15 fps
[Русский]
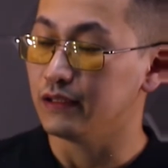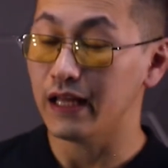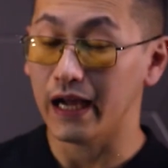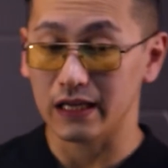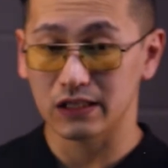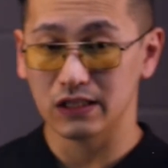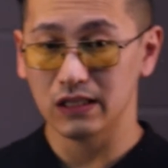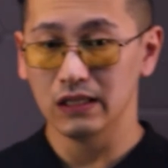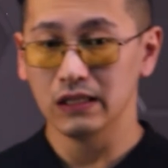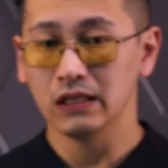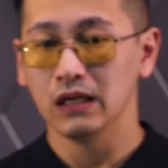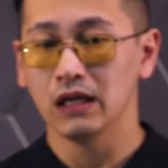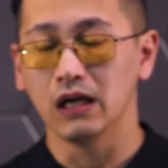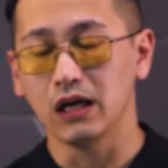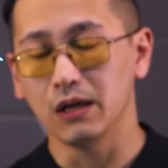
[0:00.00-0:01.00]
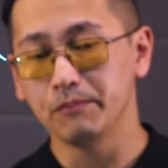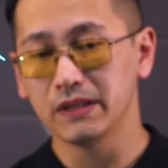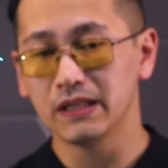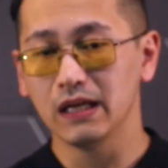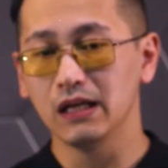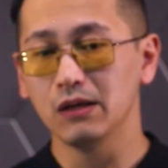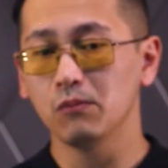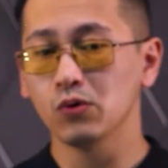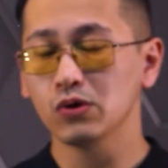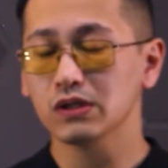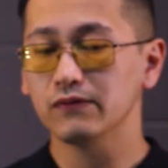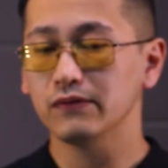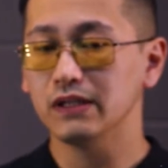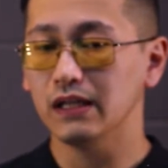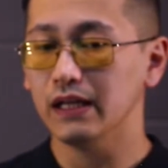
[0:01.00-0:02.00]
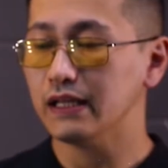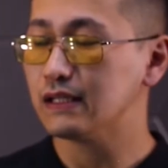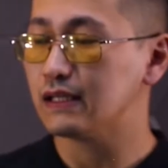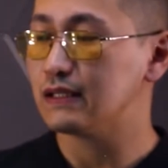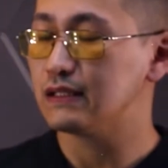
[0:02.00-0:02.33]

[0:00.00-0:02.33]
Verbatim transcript: Также эпителий может выделять